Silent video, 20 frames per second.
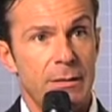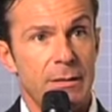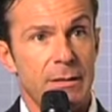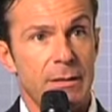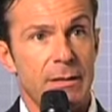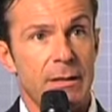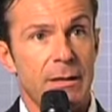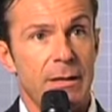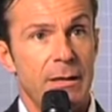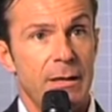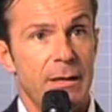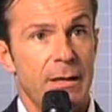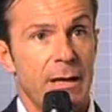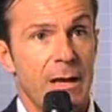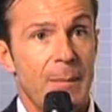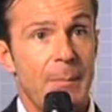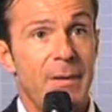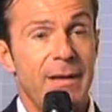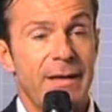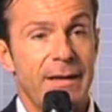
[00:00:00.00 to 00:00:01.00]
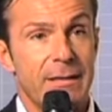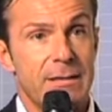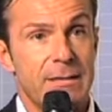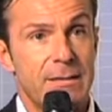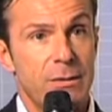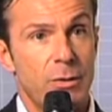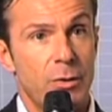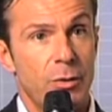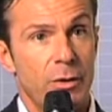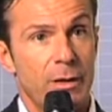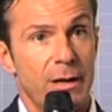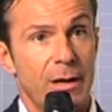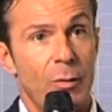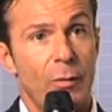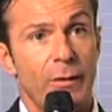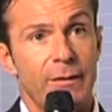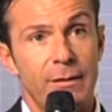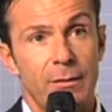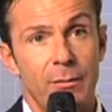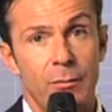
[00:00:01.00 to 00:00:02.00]
di eh, applicazione alle
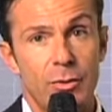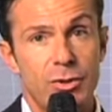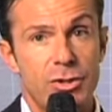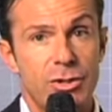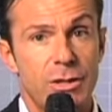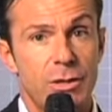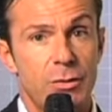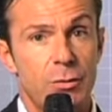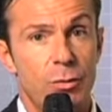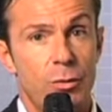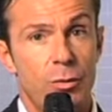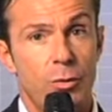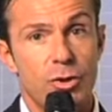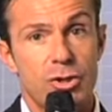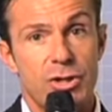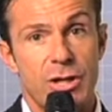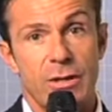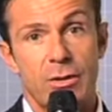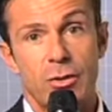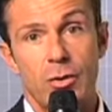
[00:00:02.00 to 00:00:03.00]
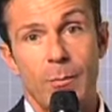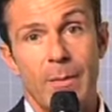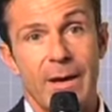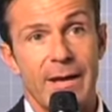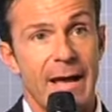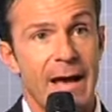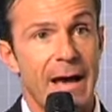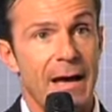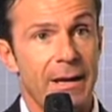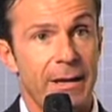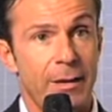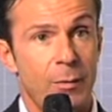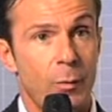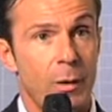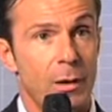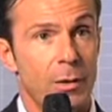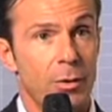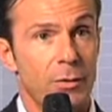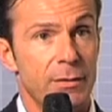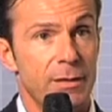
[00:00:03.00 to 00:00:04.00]
nuove tecnologie di un concetto banale,
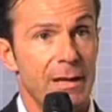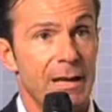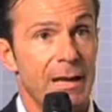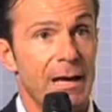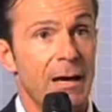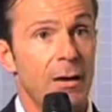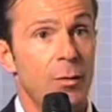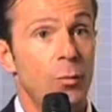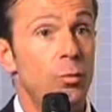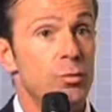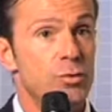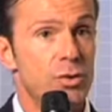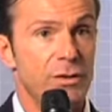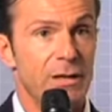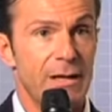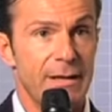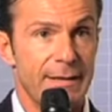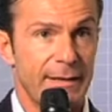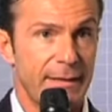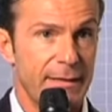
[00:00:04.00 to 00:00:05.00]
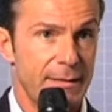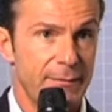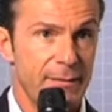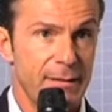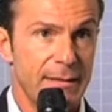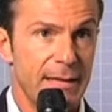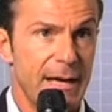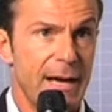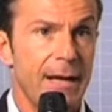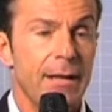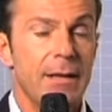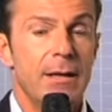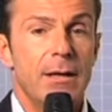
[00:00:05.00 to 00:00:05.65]
quello dell'uso della creatività.